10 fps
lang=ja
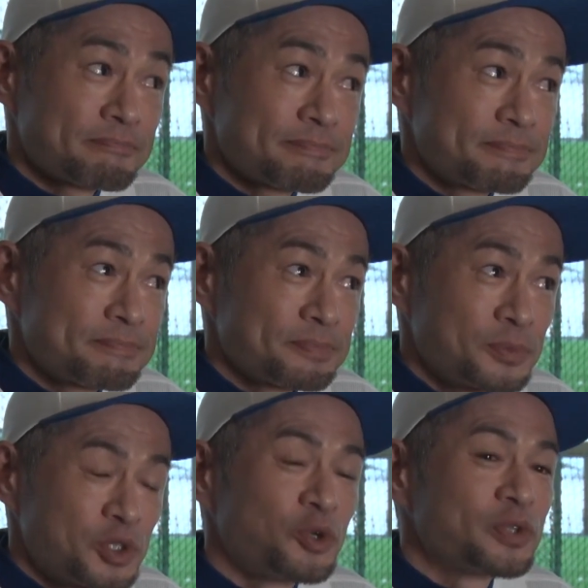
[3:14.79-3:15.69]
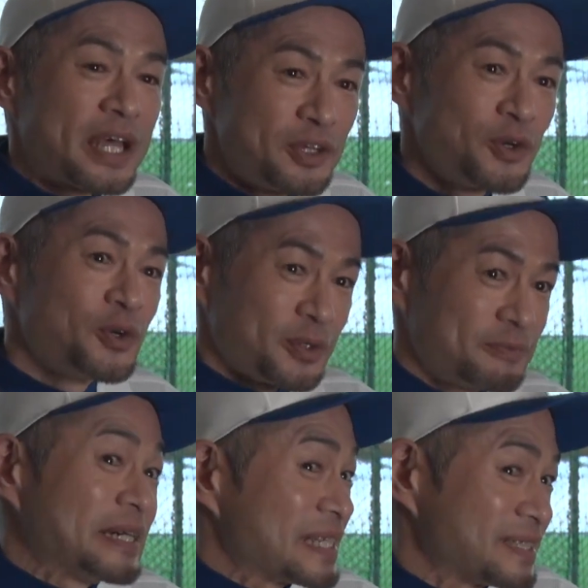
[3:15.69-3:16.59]
うん、状態を、
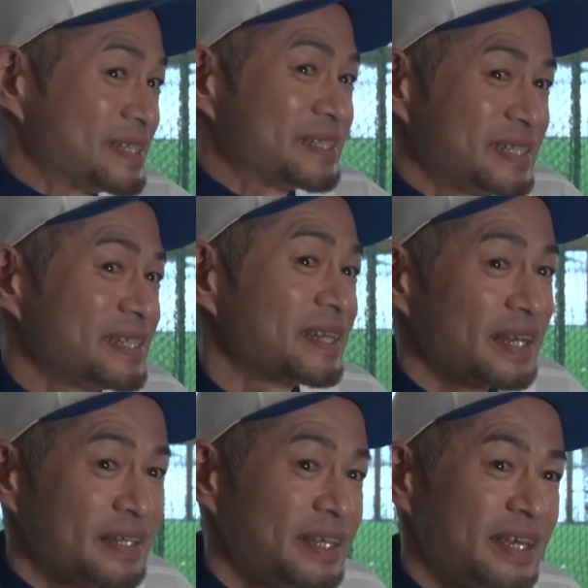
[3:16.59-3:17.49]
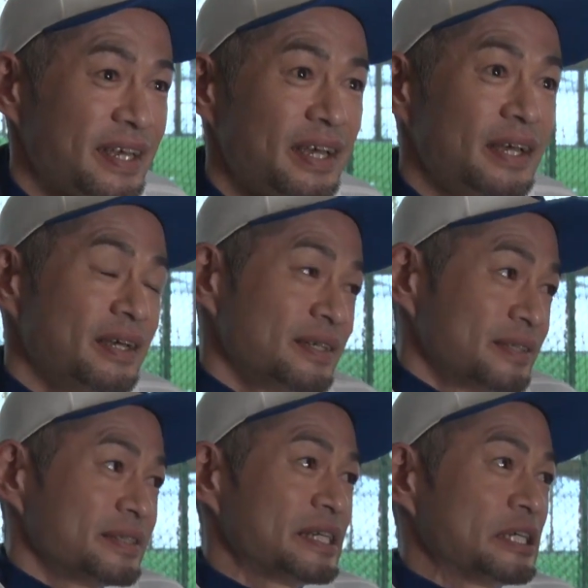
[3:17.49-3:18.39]
まあ、撮影していただいて。
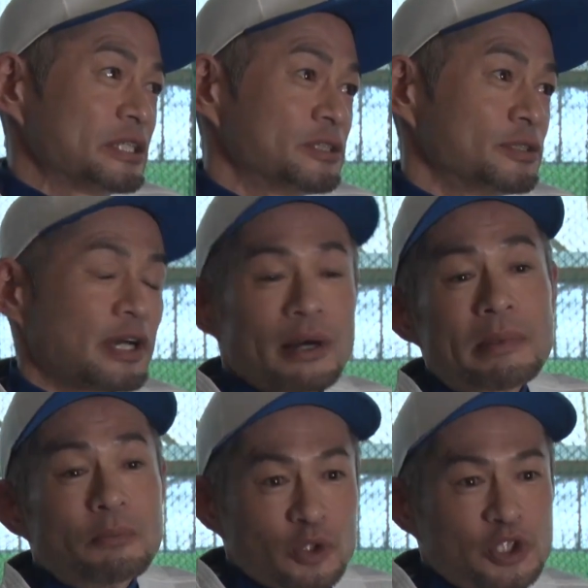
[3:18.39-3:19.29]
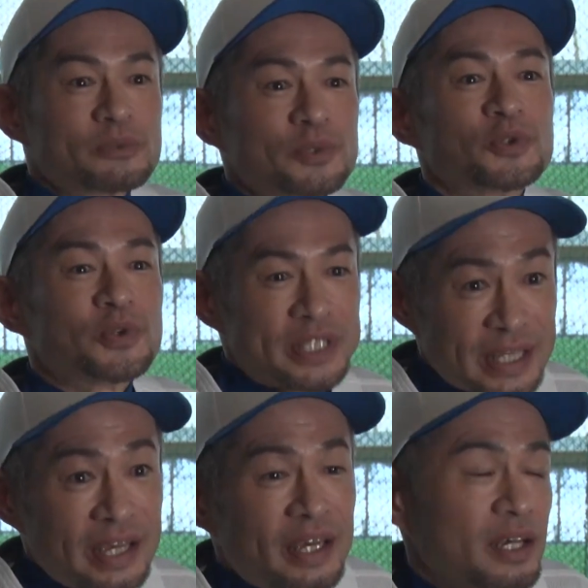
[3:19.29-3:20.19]
で仲間もいつも通り
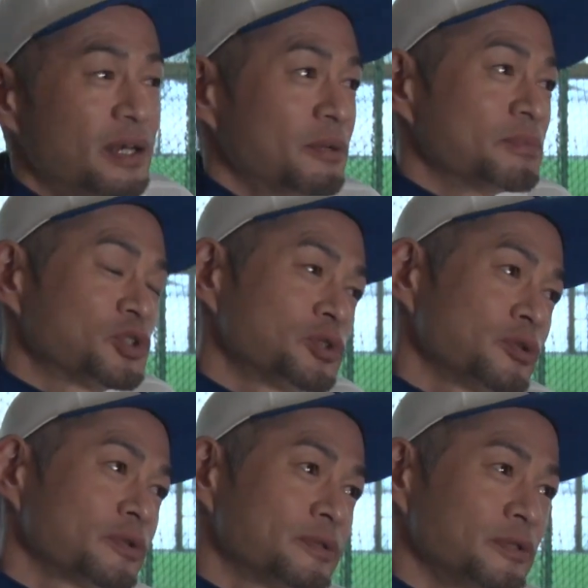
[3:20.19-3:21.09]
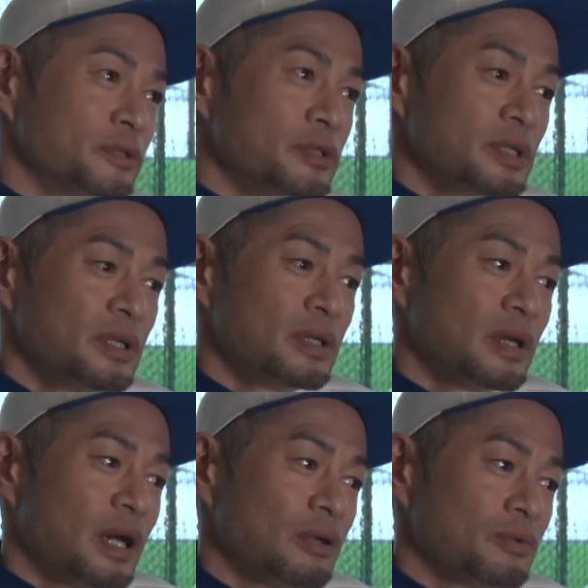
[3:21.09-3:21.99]
で、まあ、すごくあ
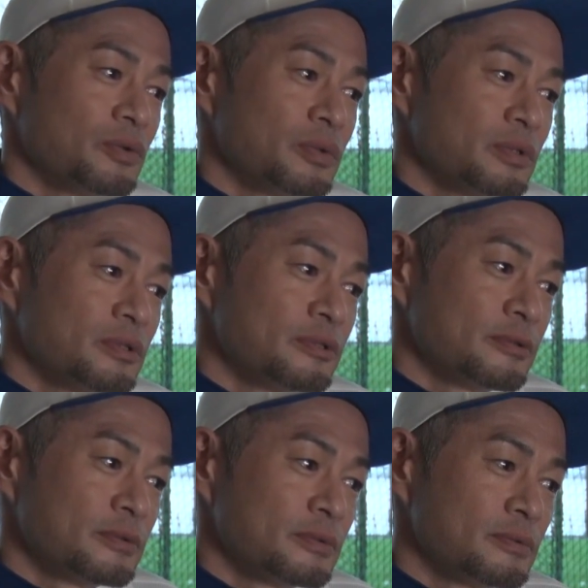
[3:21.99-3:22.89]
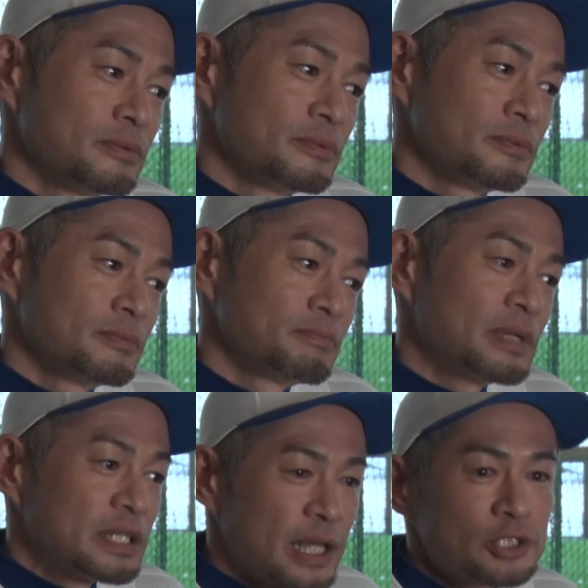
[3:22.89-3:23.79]
の、
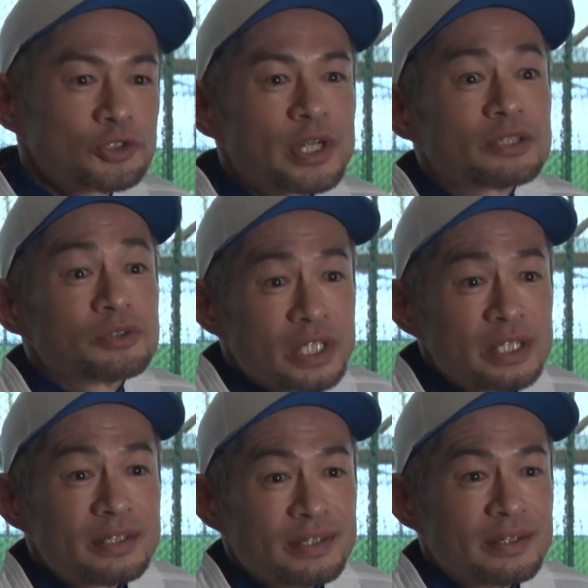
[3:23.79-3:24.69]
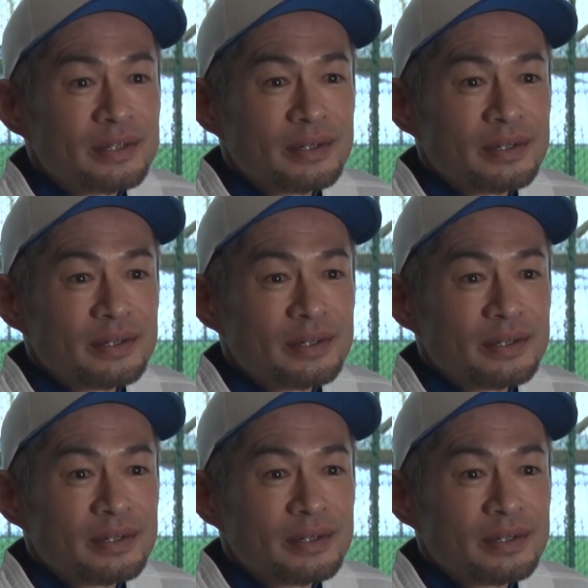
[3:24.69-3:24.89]
まあ、ナチュラルに